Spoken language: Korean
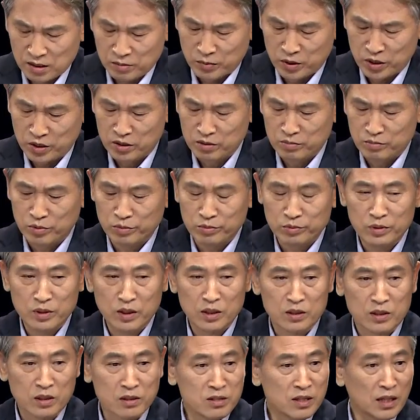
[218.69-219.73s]
뭐 이런
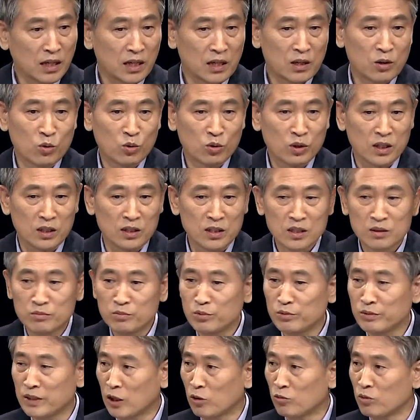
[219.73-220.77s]
부분들이 전산의 기록이다. 이런
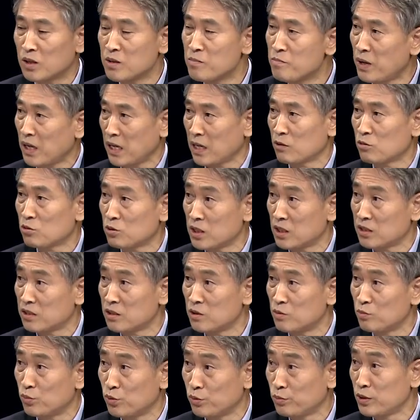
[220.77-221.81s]
부분 나오면 금방 해소될 수
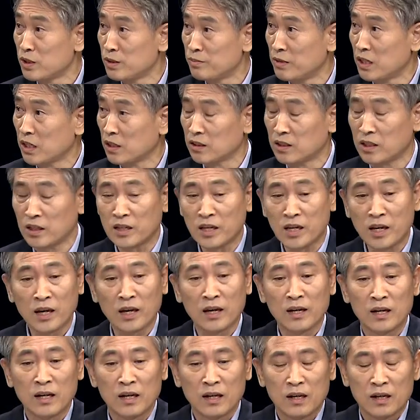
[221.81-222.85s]
있는 부분입니다. 근데 이게
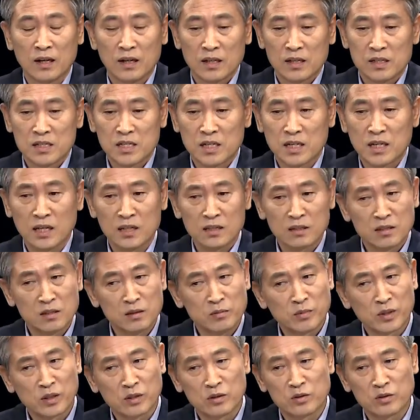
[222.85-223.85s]
시간이 끌면